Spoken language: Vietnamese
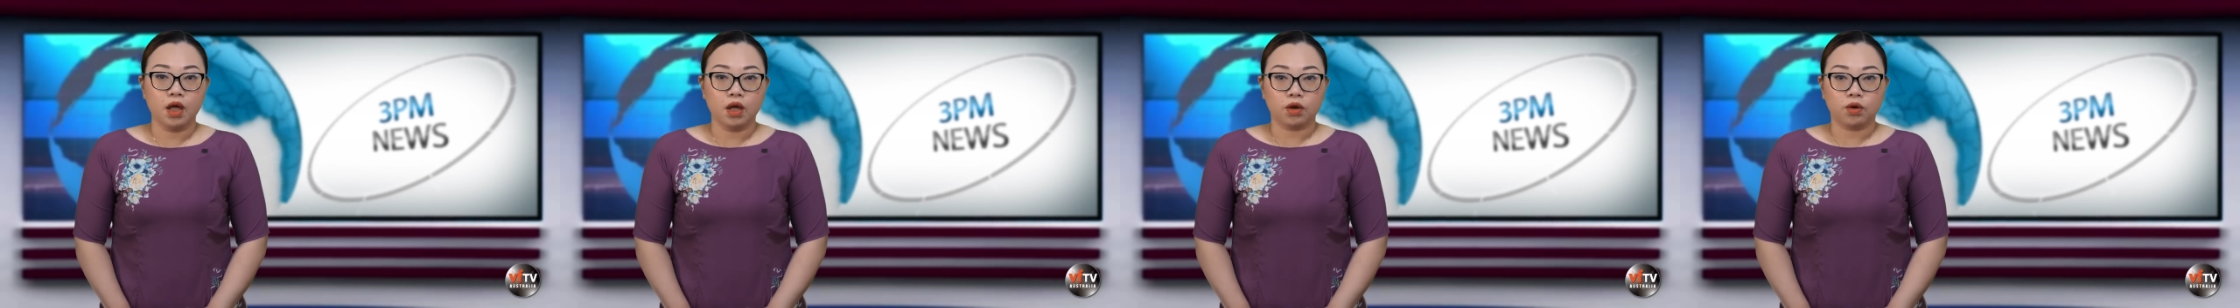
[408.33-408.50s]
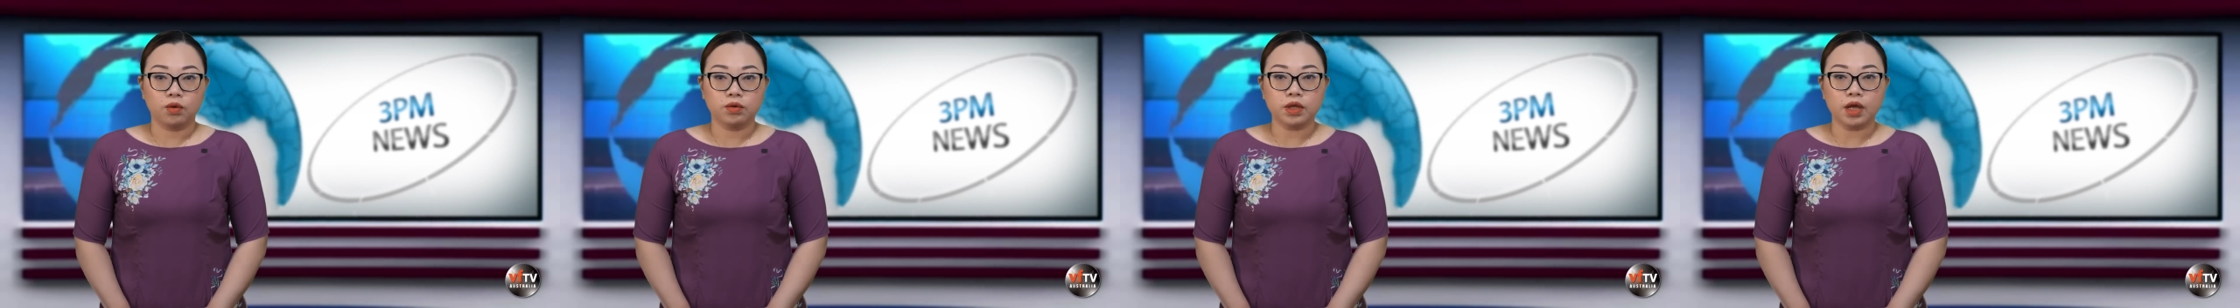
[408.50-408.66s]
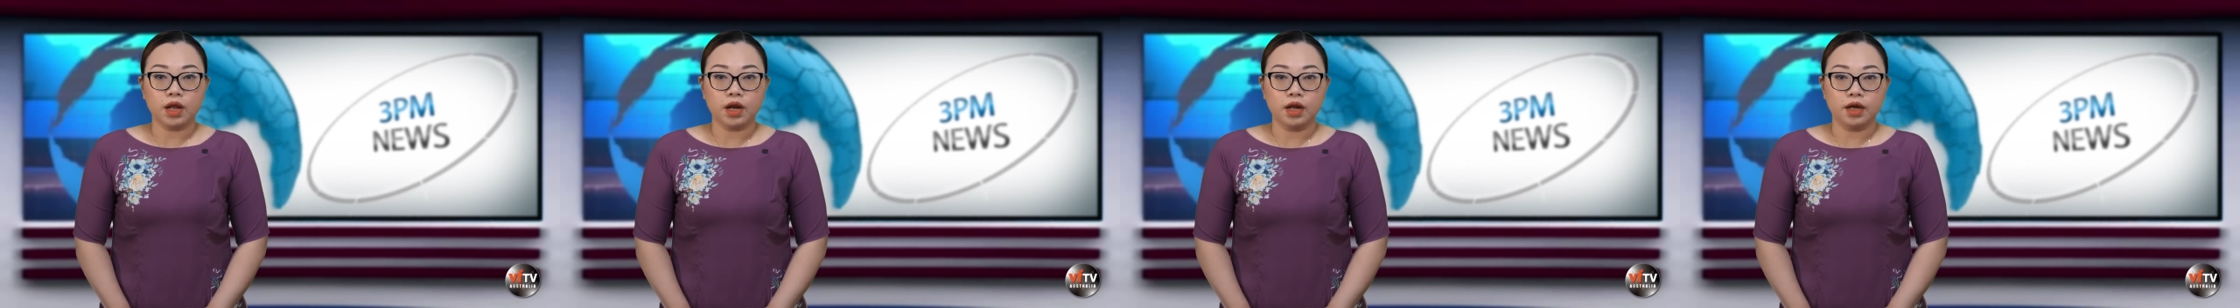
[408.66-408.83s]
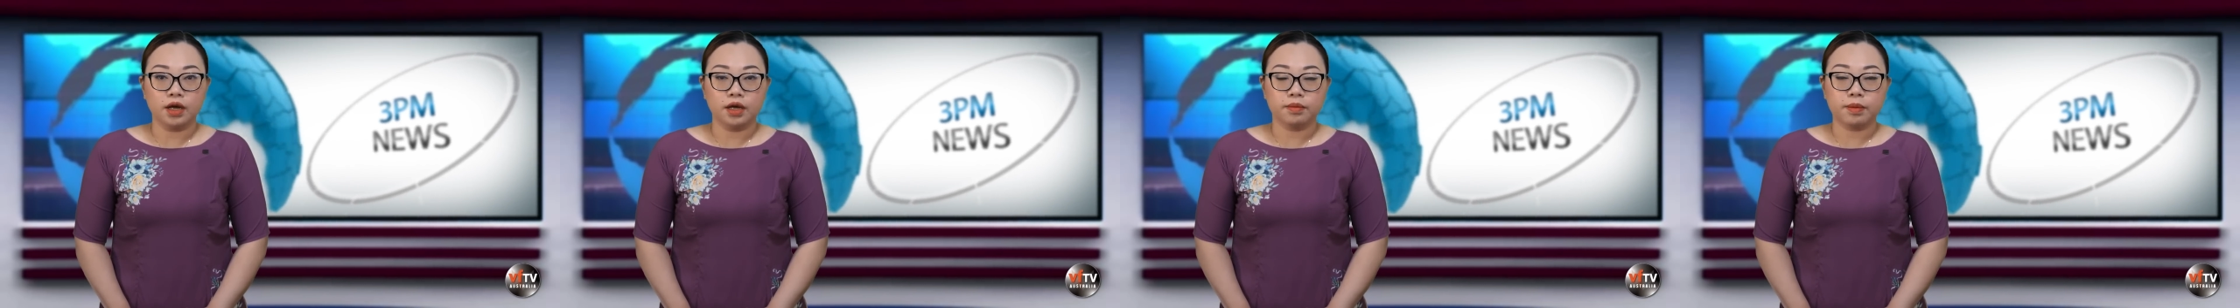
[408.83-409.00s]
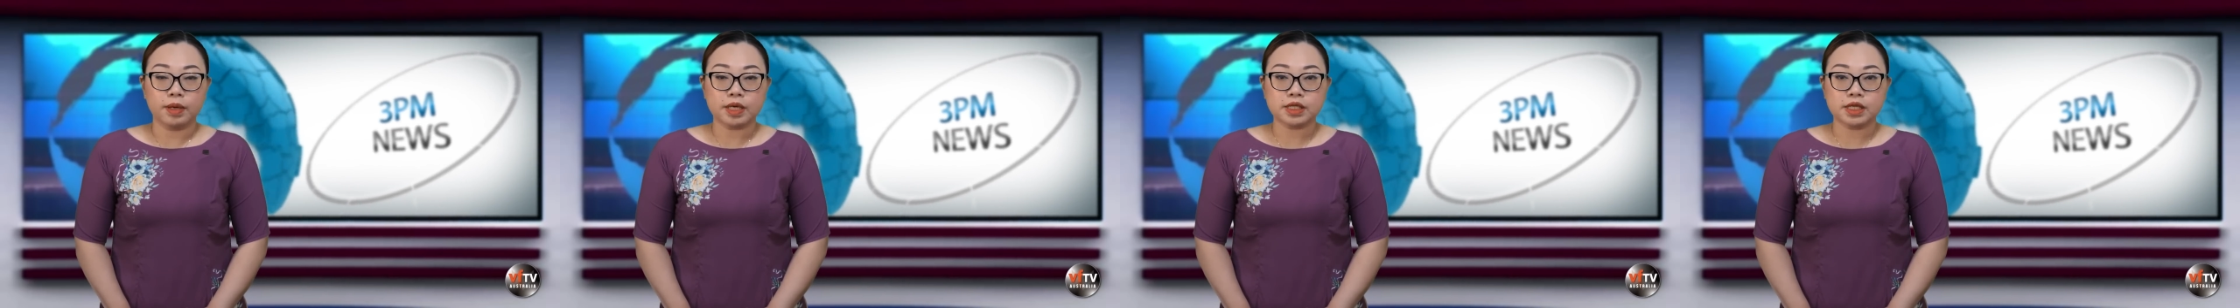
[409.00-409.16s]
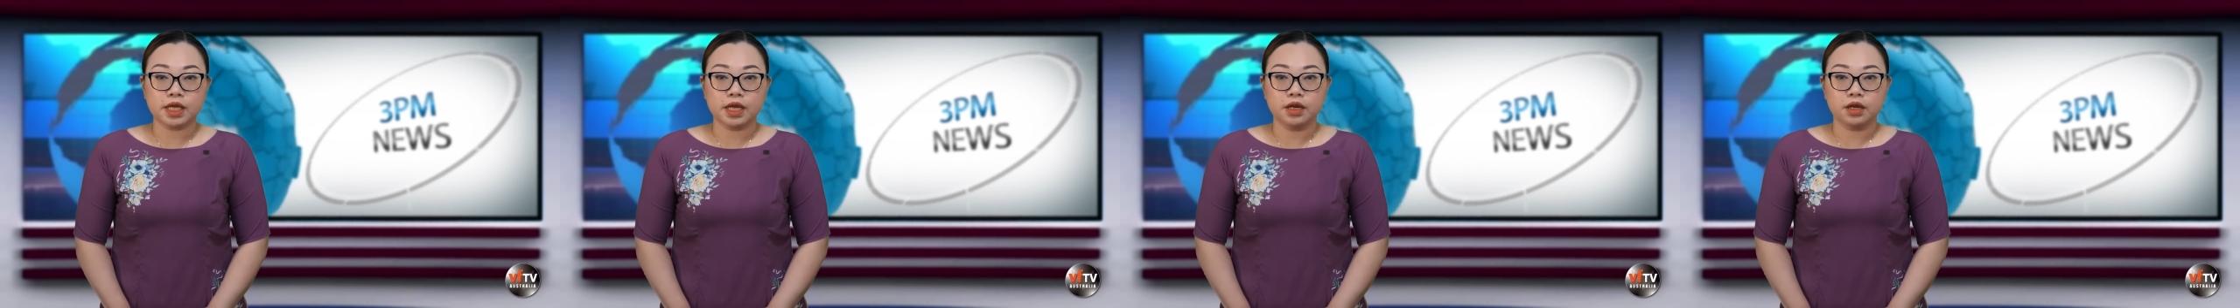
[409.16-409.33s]
Cũng theo lời
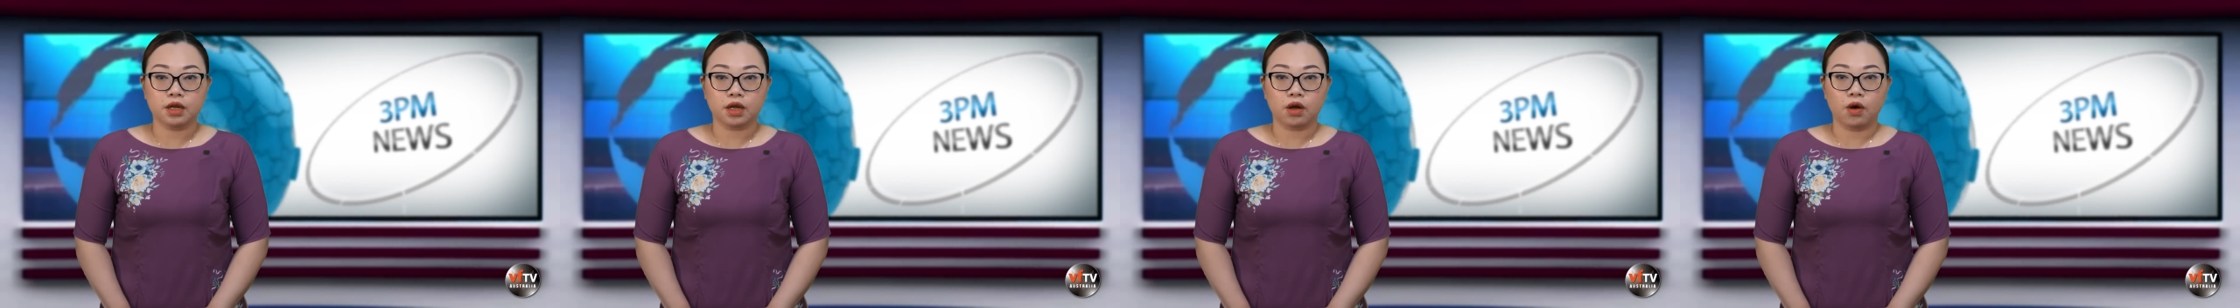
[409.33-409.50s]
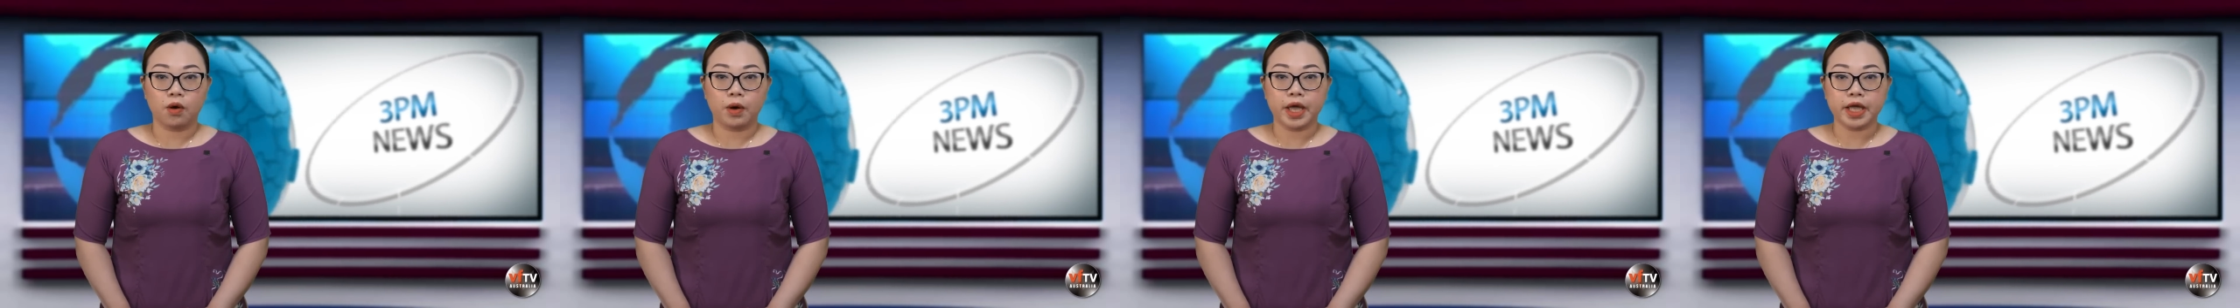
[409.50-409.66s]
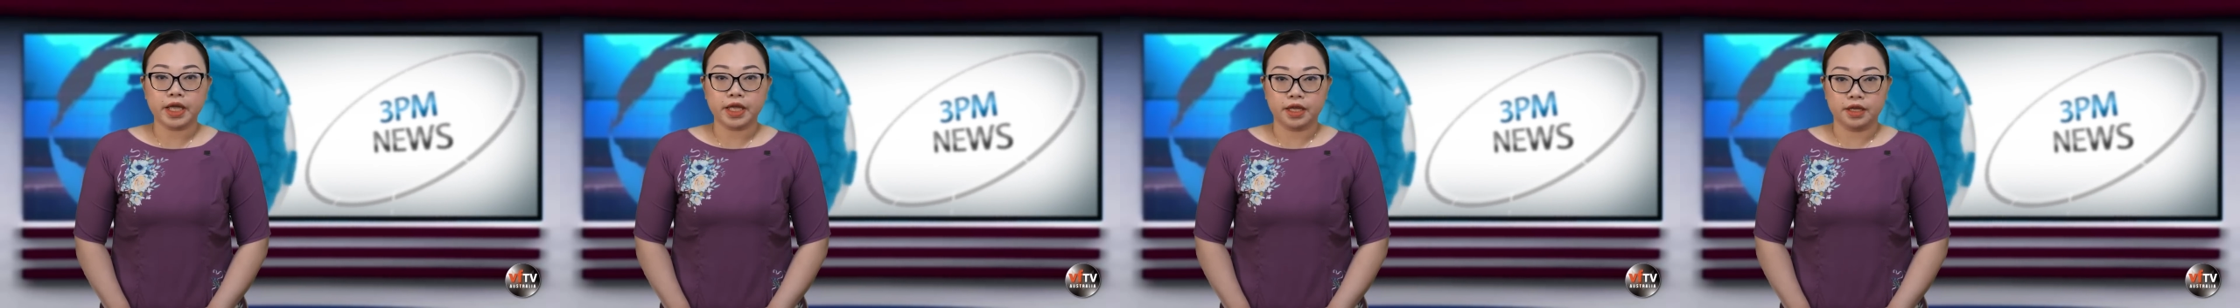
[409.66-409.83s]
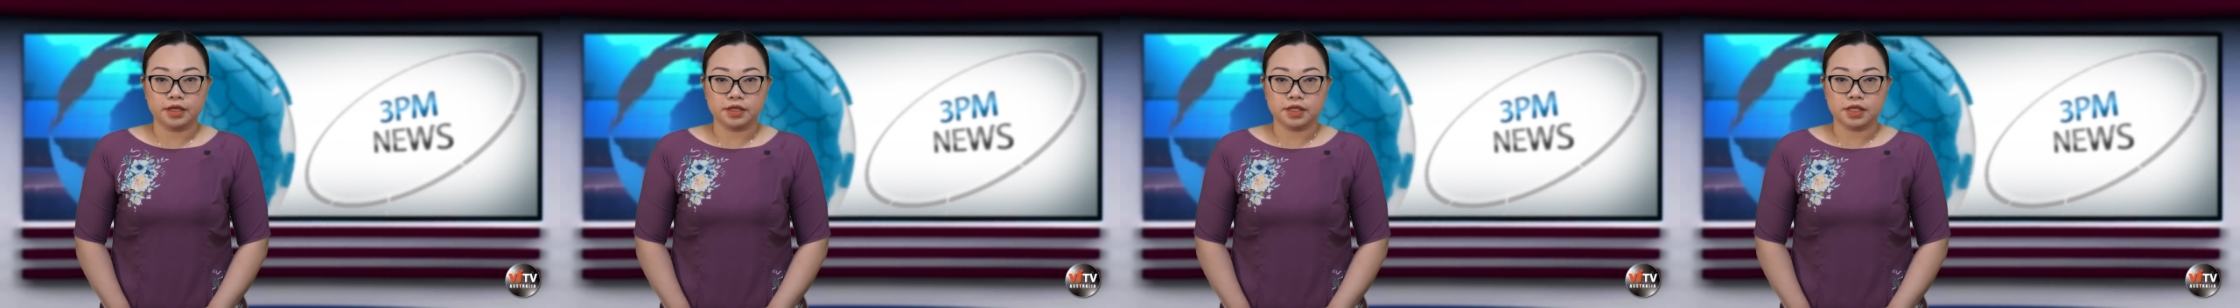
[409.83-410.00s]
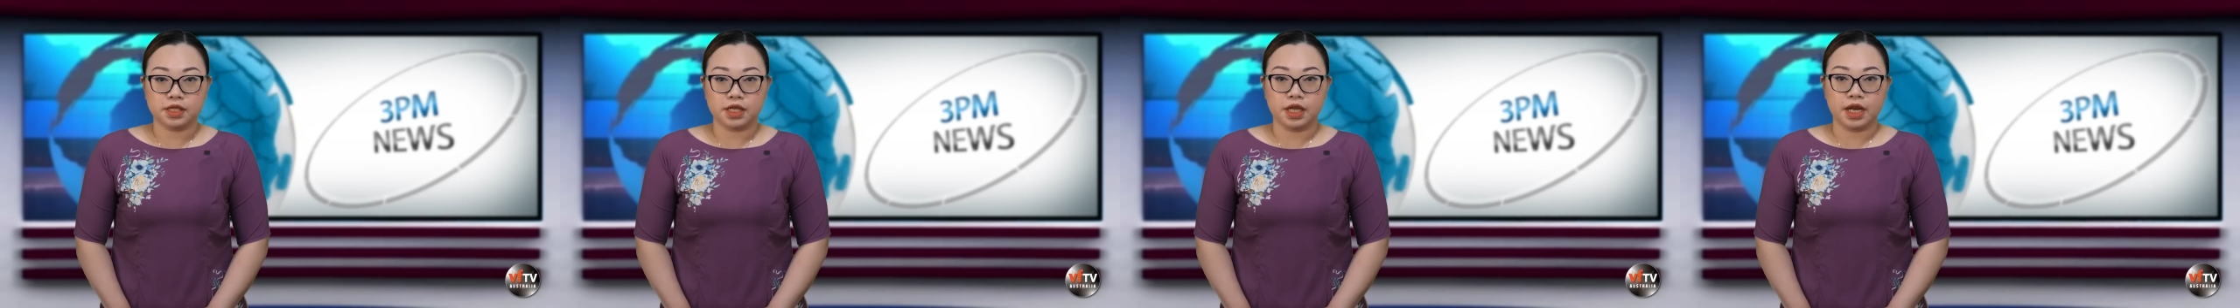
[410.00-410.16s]
bác sĩ Nicole Higgins